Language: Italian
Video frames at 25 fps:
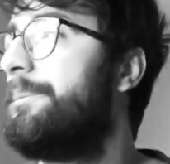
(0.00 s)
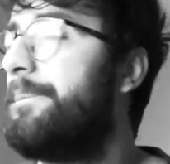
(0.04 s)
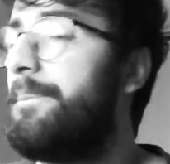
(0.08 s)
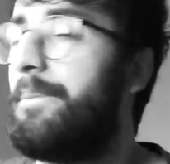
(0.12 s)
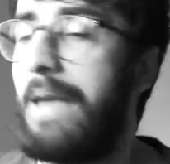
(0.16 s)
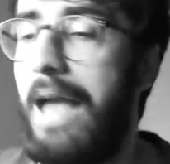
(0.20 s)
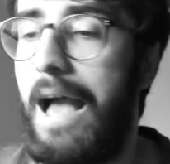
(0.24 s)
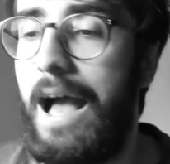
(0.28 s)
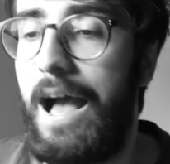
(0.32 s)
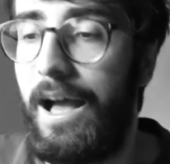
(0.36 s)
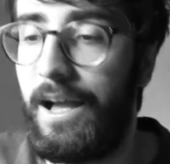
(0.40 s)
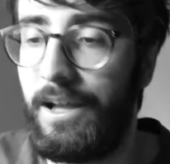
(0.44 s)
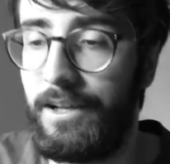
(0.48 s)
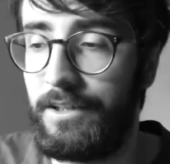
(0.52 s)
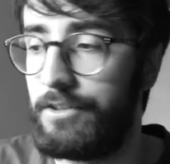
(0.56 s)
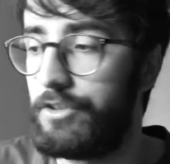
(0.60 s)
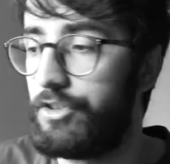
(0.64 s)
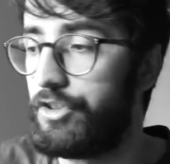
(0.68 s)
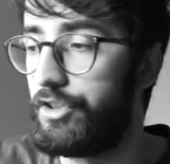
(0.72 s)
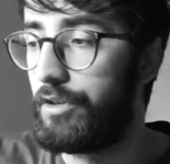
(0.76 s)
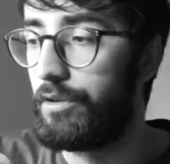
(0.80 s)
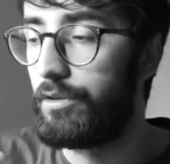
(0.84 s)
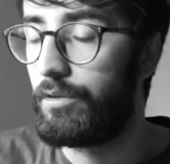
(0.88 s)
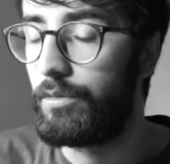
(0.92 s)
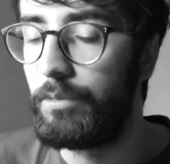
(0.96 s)

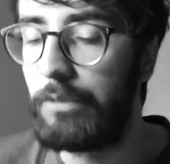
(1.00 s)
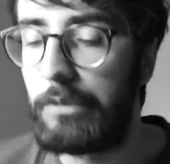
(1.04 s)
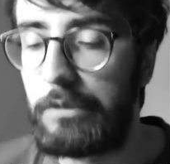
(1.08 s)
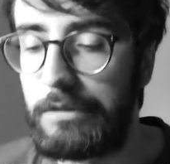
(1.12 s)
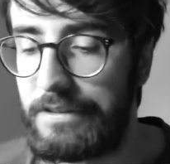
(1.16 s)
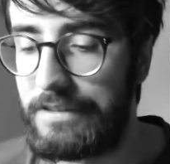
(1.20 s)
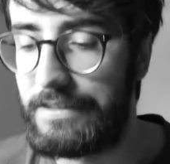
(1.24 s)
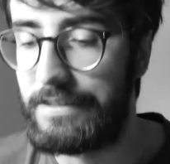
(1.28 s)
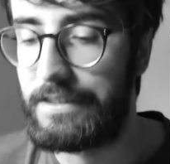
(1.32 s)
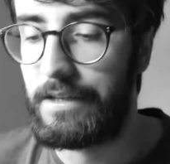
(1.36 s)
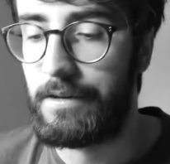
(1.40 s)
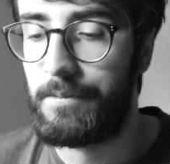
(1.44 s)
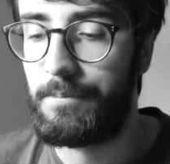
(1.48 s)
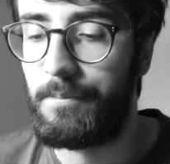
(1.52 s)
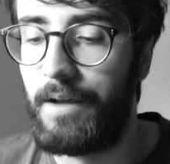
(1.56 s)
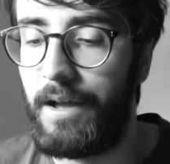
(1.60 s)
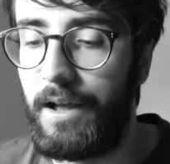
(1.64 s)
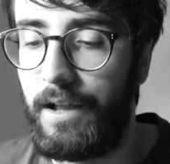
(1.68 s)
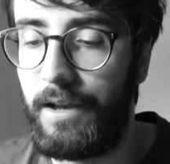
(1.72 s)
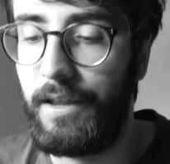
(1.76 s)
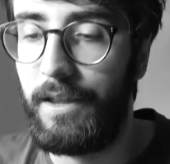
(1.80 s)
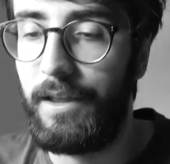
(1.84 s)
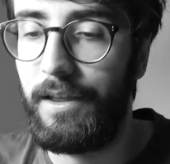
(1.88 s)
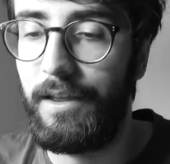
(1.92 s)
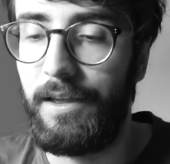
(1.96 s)
piangere o comunque star
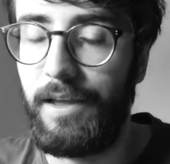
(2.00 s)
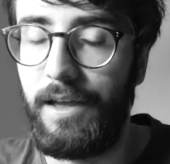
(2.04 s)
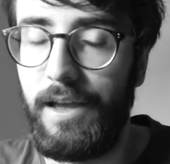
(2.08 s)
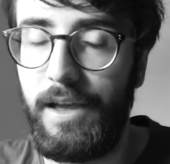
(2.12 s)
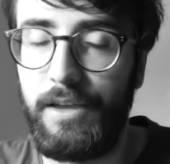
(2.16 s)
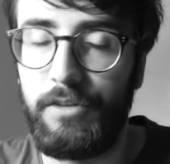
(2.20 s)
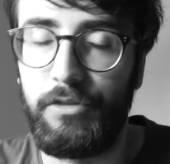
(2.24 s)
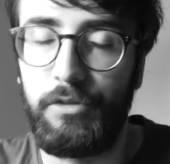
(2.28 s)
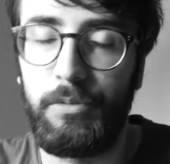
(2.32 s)
male è